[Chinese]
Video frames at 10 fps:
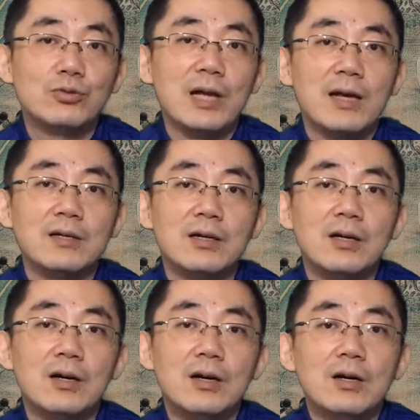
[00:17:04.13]
来，《
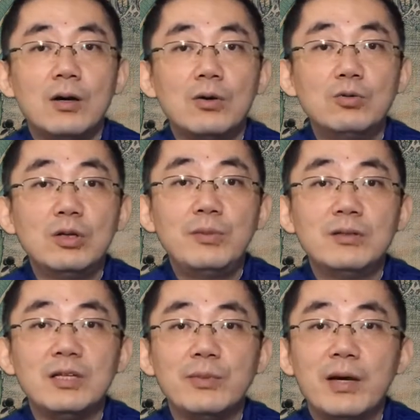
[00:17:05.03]
红楼梦》
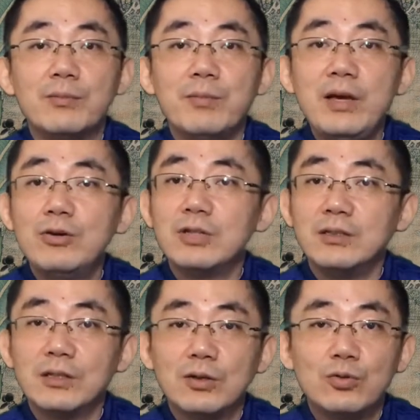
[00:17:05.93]
里面没有人
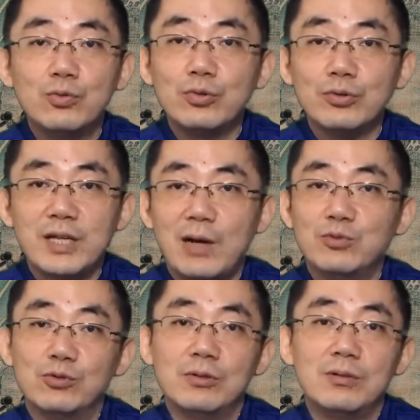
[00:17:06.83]
能够糊弄贾
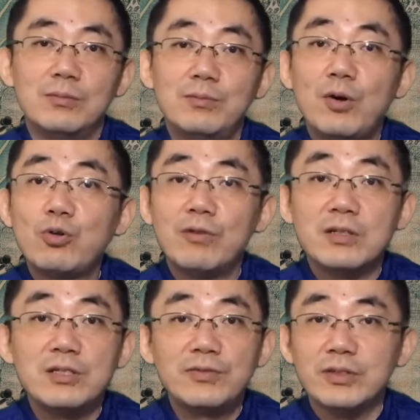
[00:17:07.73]
母，包括王
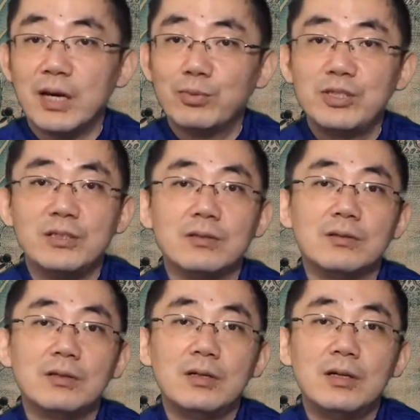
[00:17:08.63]
熙凤也不行，
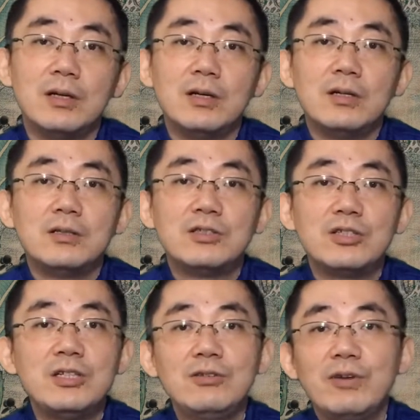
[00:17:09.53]
只
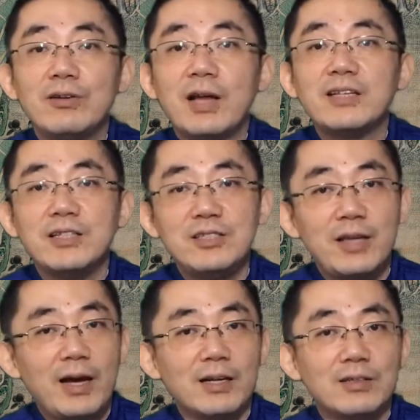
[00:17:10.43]
是因为她年纪
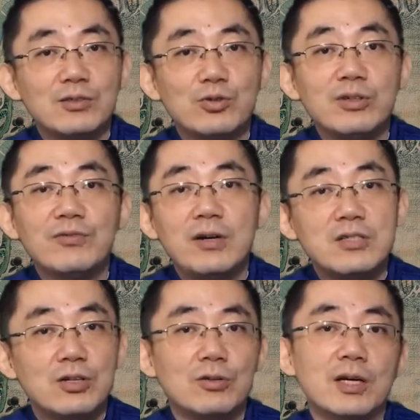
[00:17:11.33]
大了，所以放
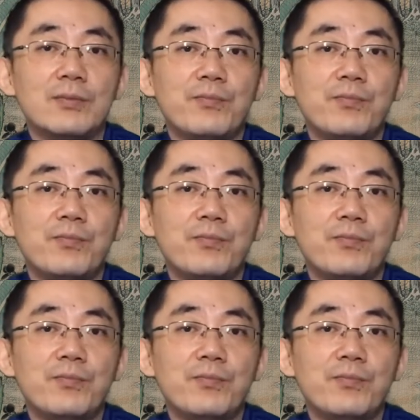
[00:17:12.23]
手了。